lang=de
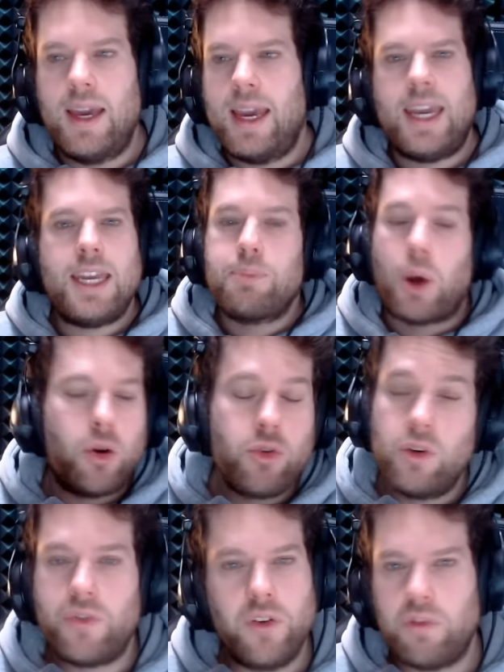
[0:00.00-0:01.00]
Äh, ich brauche
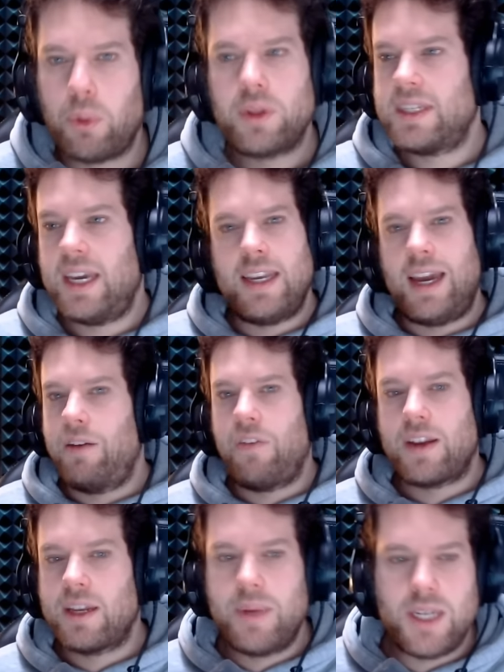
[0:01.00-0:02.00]
nur 5%
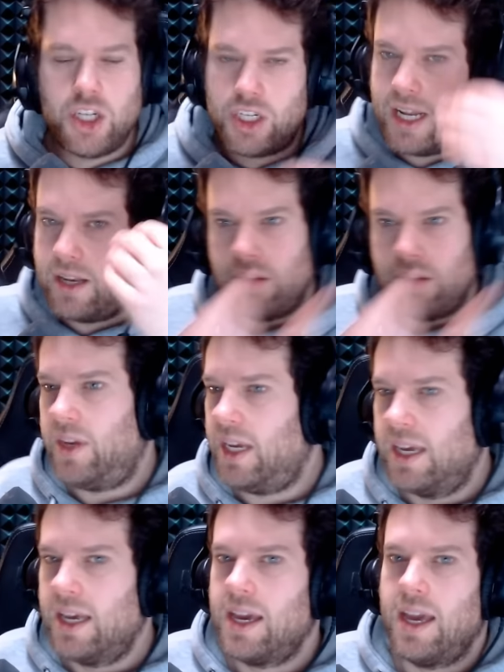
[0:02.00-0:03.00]
einfach, damit ich schnell
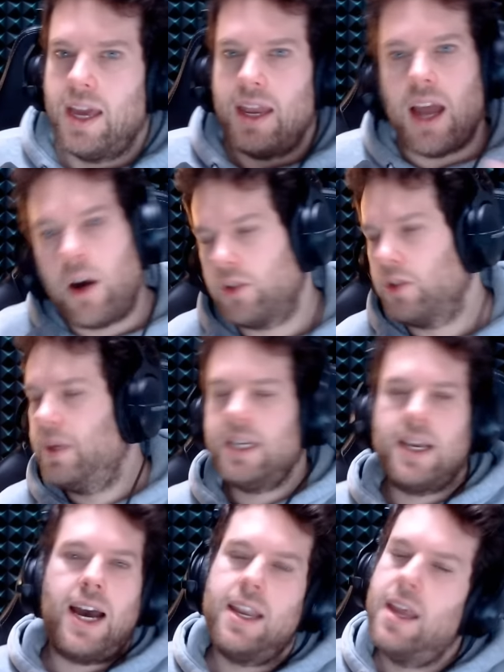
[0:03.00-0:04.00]
irgendwie ein Auto
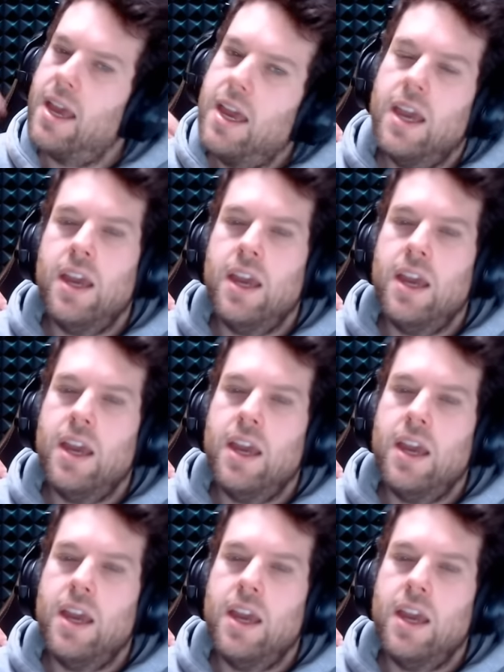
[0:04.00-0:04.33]
mieten kann.